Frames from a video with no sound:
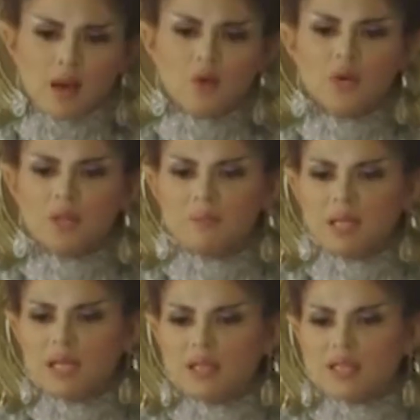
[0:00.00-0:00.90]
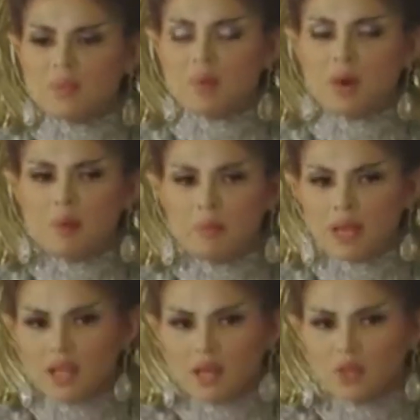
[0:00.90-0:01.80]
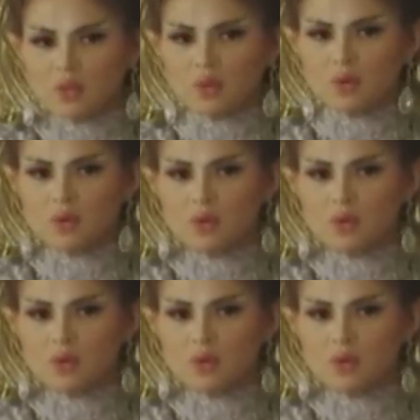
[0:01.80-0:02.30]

Ang huling balita sa mga babaylang ito